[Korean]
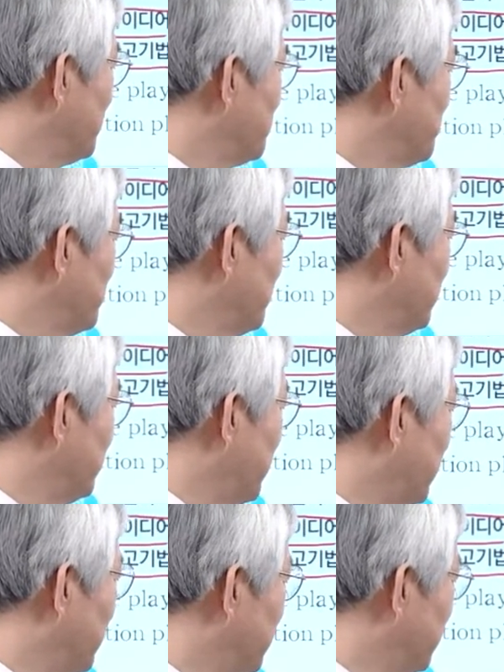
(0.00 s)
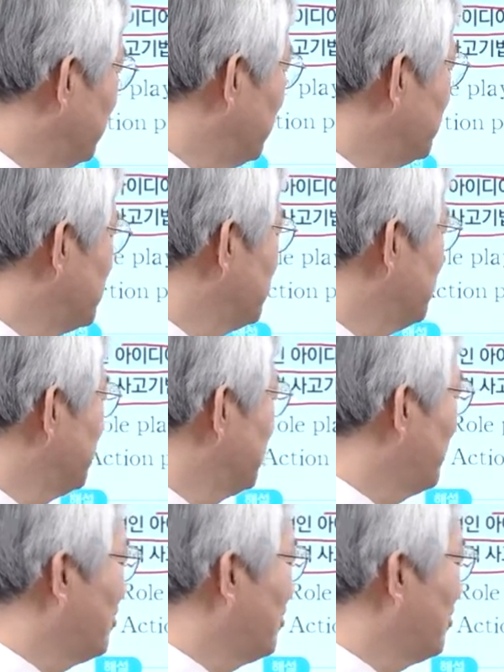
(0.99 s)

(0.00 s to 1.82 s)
수정 발언 등이 있습니다.